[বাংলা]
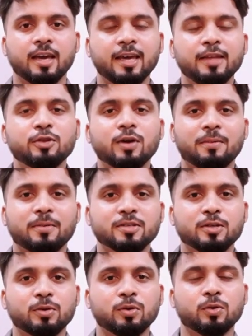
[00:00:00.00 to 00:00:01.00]
কিন্তু আমরা
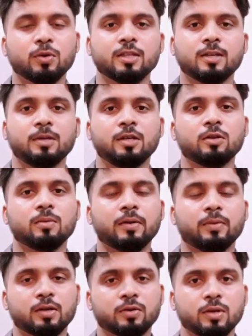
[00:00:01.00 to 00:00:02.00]
যখন অন্যদের ভিডিও
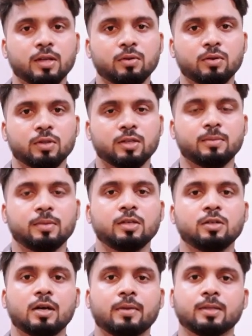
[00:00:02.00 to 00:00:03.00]
ব্যবহার করি অন্যদের
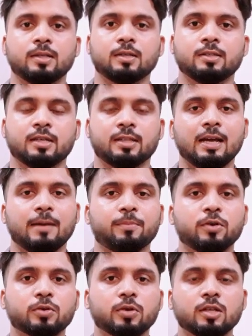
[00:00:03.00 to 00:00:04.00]
ভিডিও আমাদের চ্যানেলে
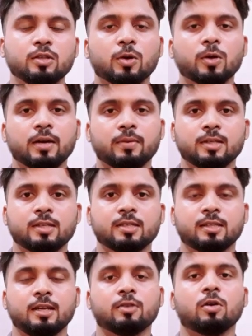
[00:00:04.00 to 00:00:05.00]
আপলোড করি তখনই আমাদের
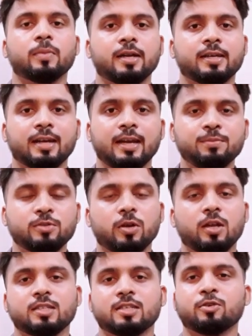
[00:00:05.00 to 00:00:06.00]
চ্যানেলে কপিরাইট ক্লেম
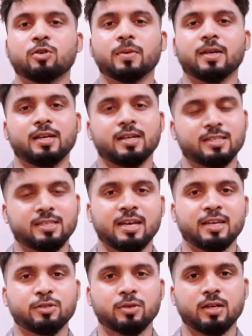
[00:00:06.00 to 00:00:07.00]
চলে আসে কপিরাইট
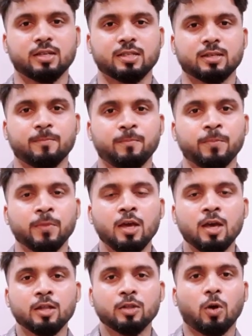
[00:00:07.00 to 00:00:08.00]
স্ট্রাইক চলে আসে
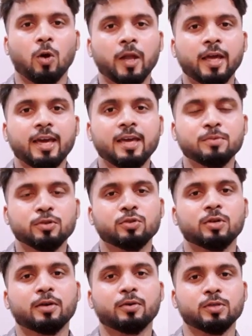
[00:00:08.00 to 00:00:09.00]
তো অনেকেই
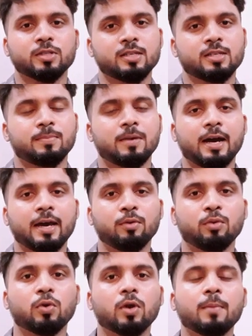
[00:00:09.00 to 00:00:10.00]
প্রশ্নটা করছে যে ভাই
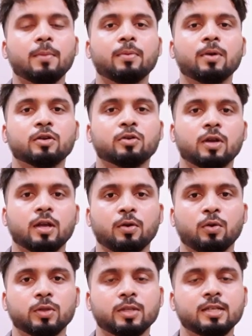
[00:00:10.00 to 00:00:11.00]
ওরা ব্যবহার করে
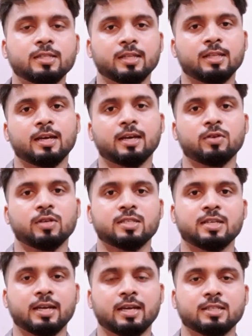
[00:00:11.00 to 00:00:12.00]
ওদের চ্যানেলে কেন
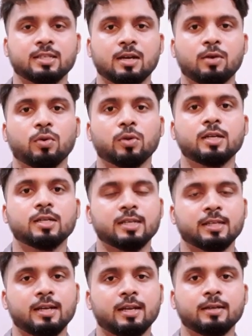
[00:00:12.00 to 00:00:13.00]
স্ট্রাইক আসে না ওদের
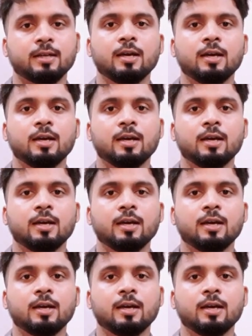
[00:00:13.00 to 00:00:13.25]
চ্যানেলের